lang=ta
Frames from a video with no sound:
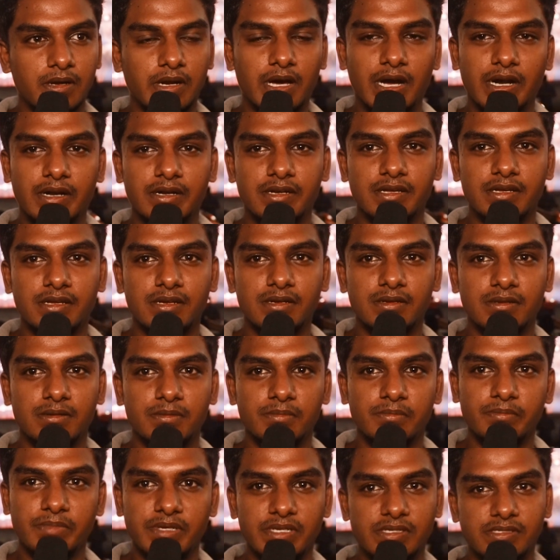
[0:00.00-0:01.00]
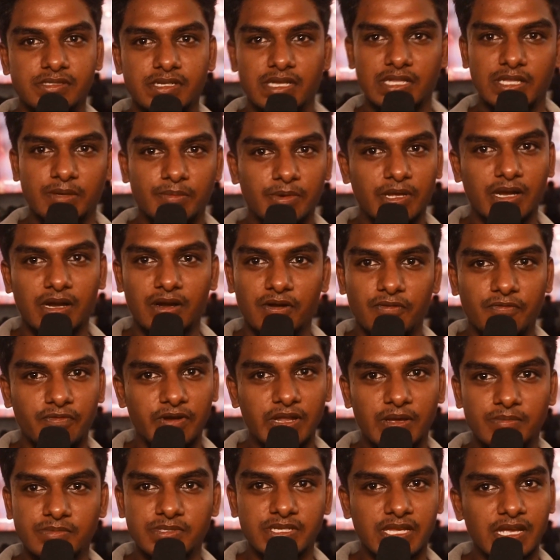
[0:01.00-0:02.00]
டாக்டர் பீஸ்ட் அந்த மாதிரியான
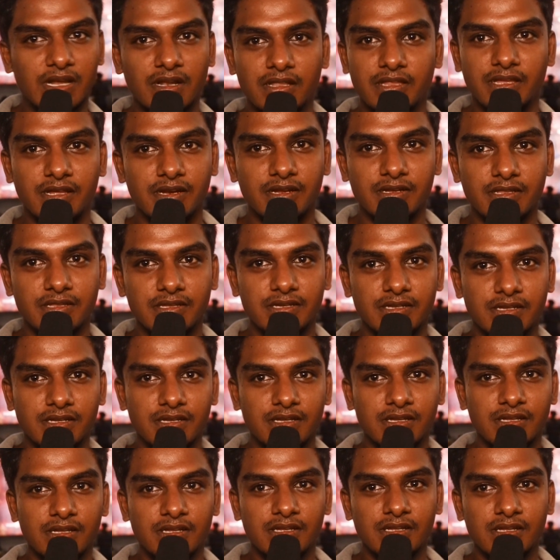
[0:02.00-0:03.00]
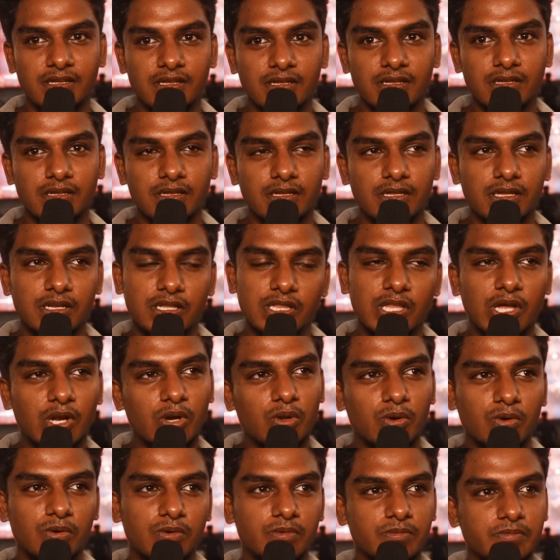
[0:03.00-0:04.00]
ஃப்ரேம் ஸ்கேல் தான் இருக்குது
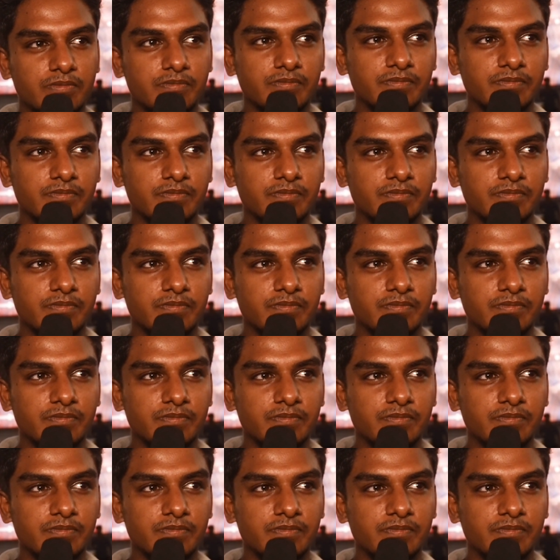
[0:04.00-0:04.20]
இருந்தாலும்